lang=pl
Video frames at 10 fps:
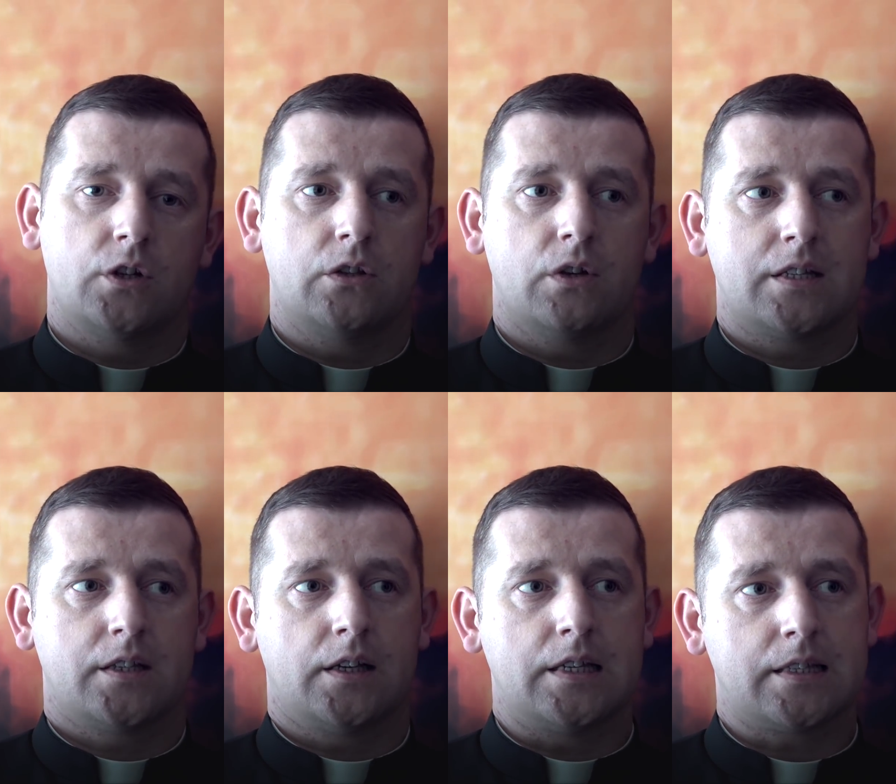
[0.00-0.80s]
Czyli to jest
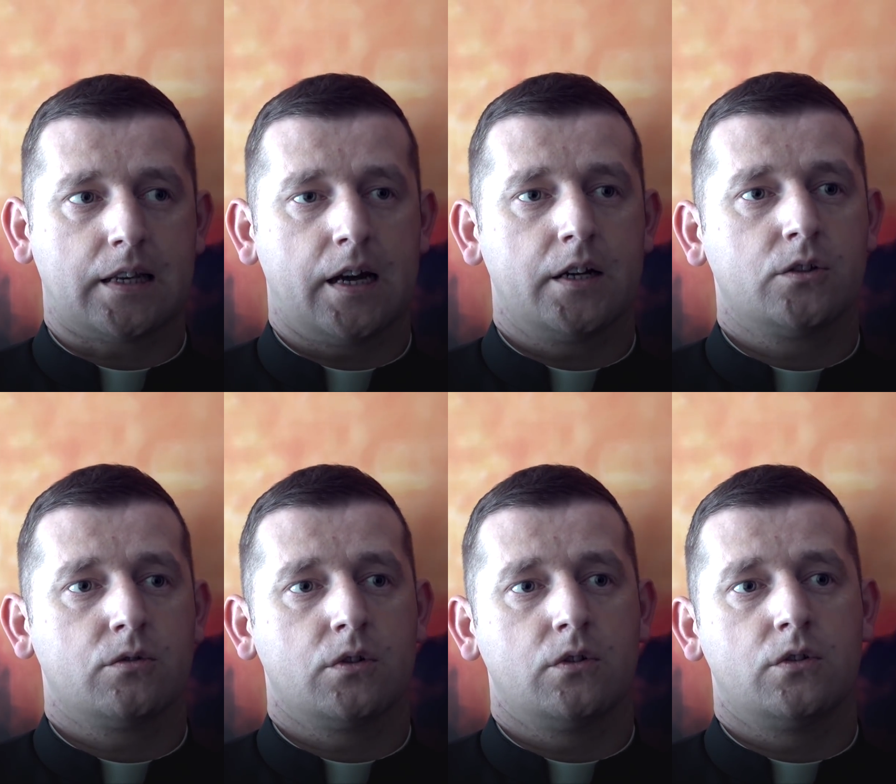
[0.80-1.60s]
taki strach,
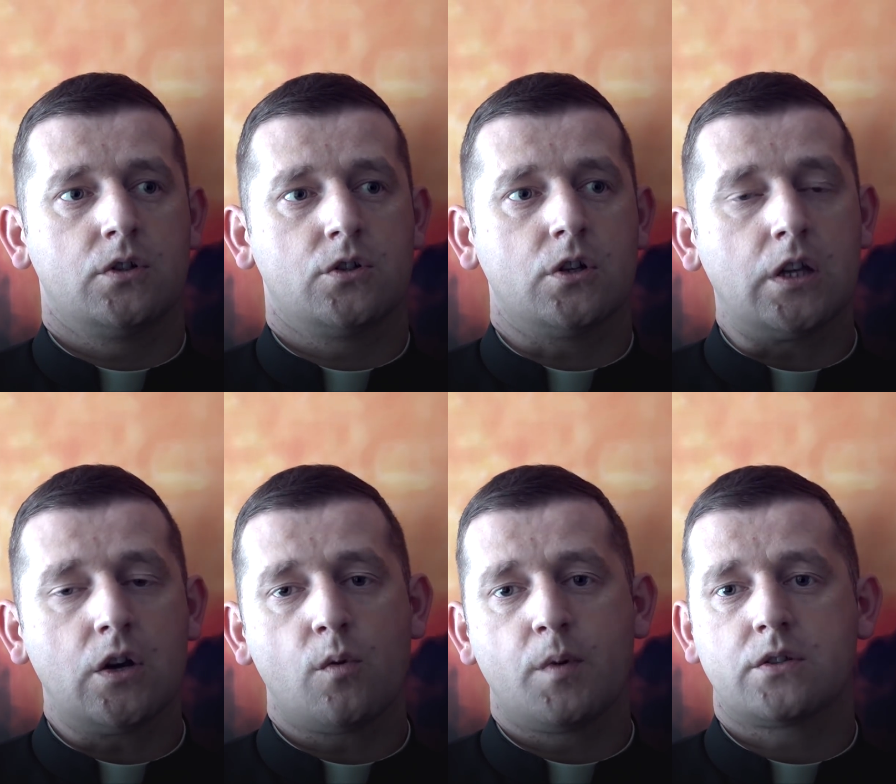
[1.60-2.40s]
który dotyczy
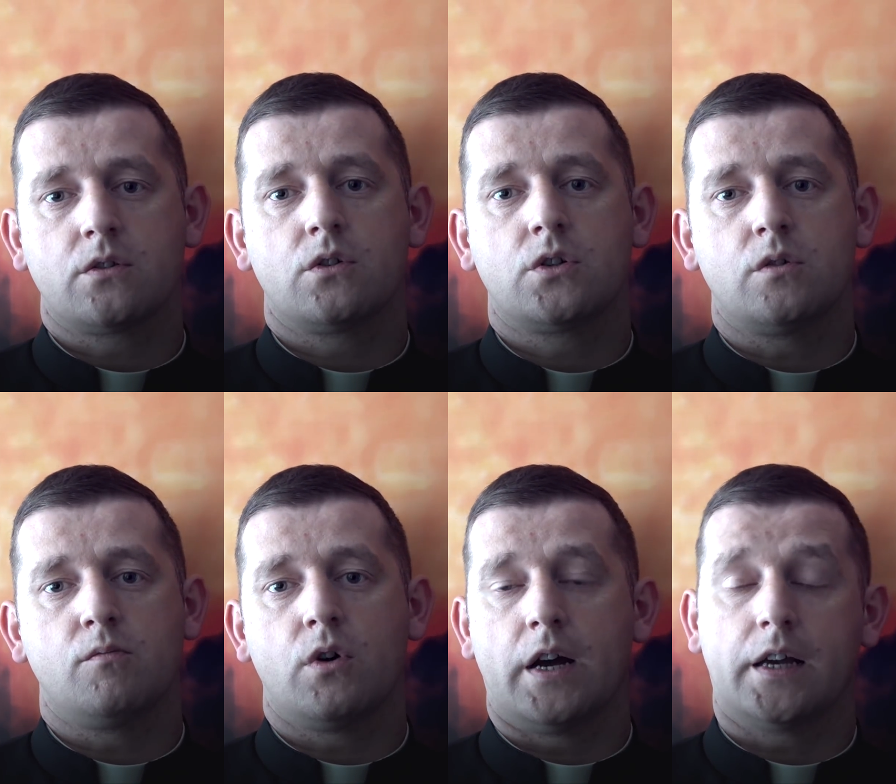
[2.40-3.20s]
nieobecności
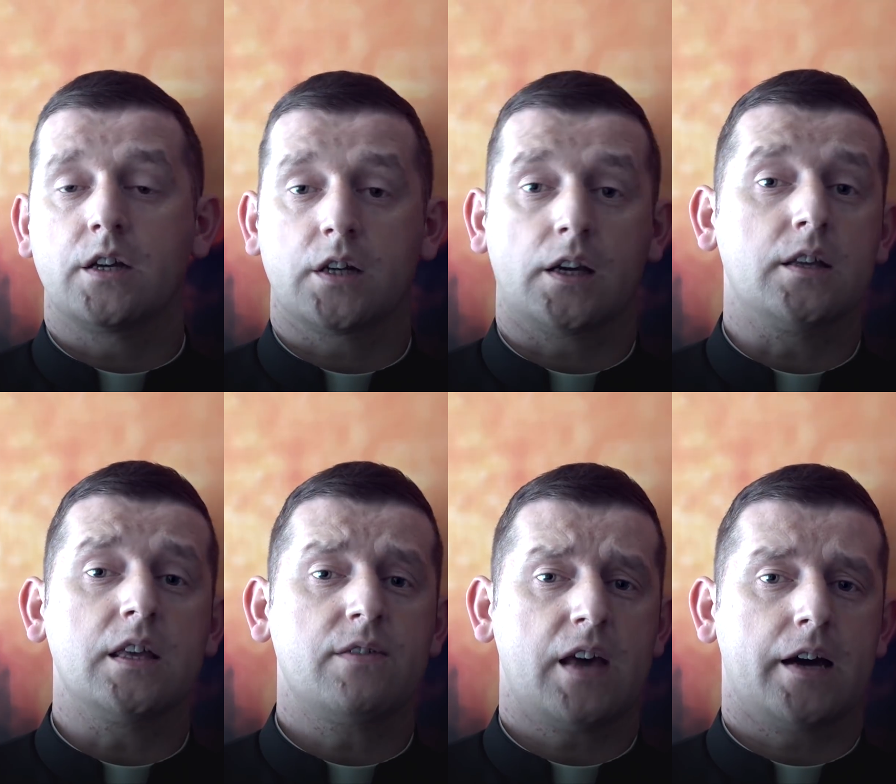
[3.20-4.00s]
Boga, jakiejś takiej
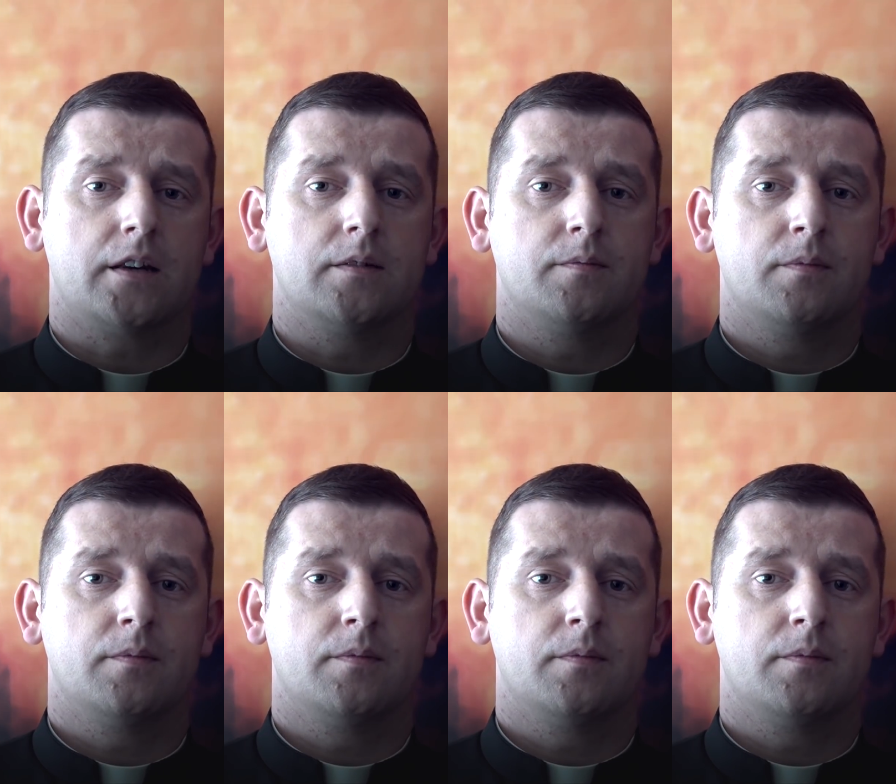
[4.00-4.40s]
niewiary.